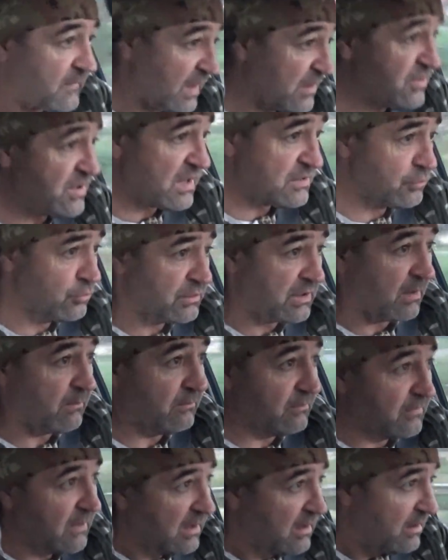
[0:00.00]
сейчас утром
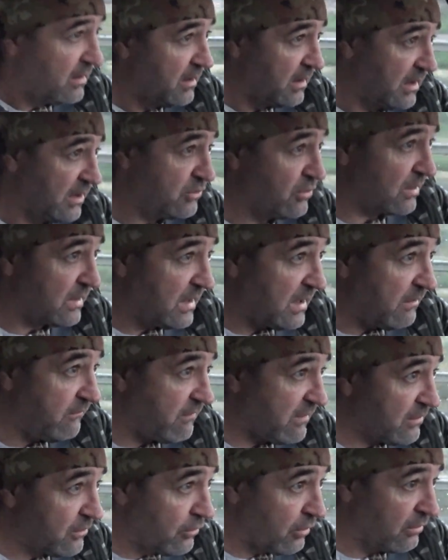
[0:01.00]
идет
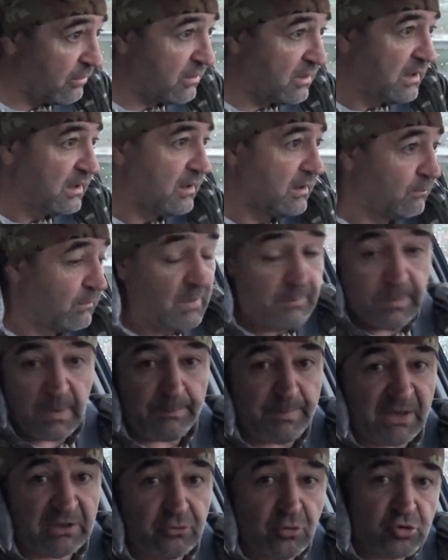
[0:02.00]
ливень, но мы по
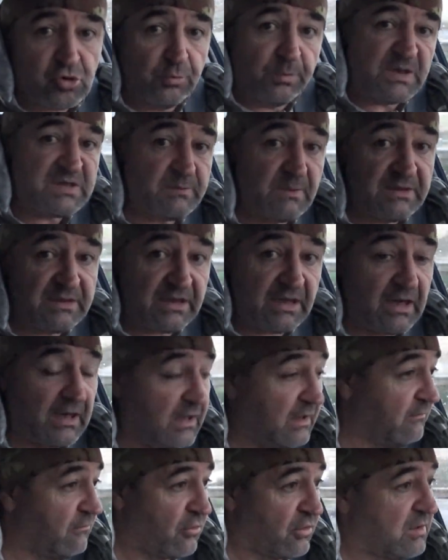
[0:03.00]
прогнозу
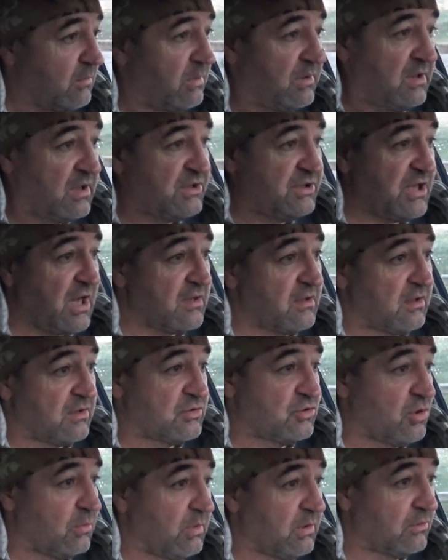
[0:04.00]
посмотрели, и вроде бы дождя не
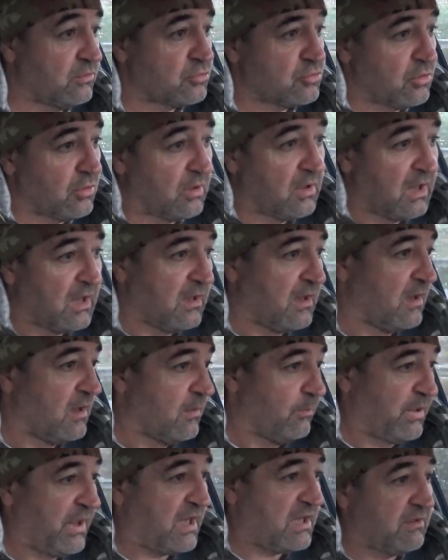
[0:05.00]
должно быть. что
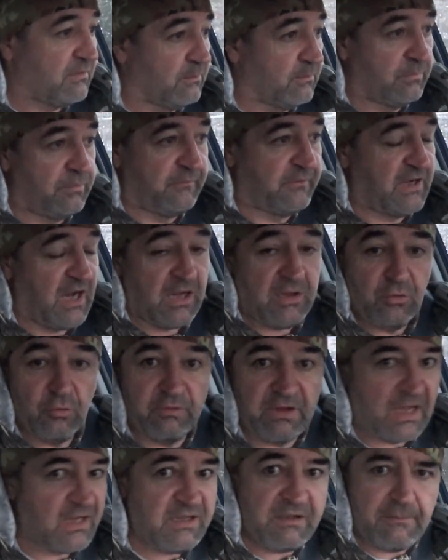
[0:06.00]
приедем в Ханю,
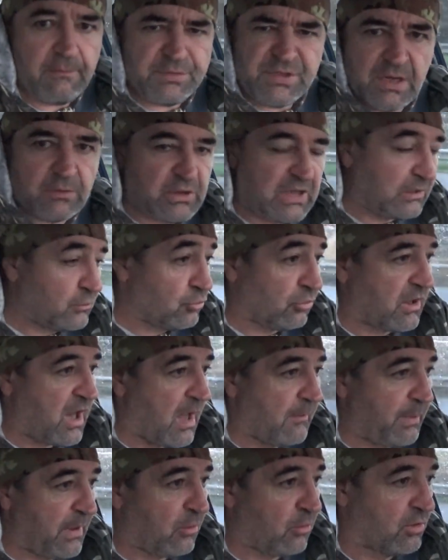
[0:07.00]
в Хане вообще утром
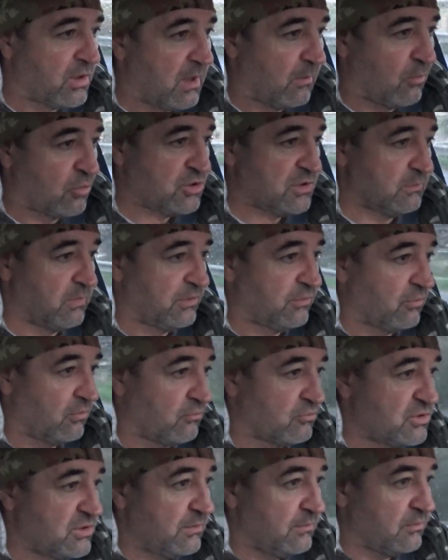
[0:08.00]
другая погода может быть, О,
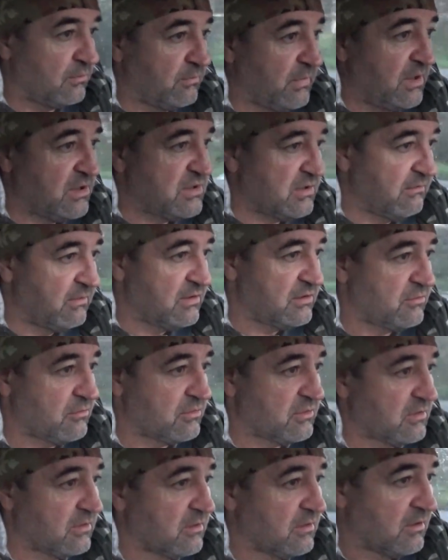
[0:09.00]
уже меньше, видишь,
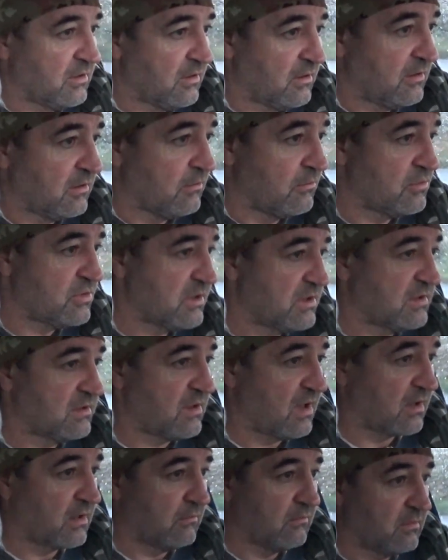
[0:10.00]
уже уже
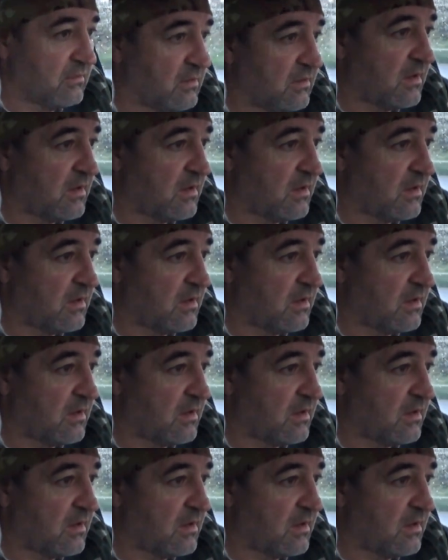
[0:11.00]
никак. Да будет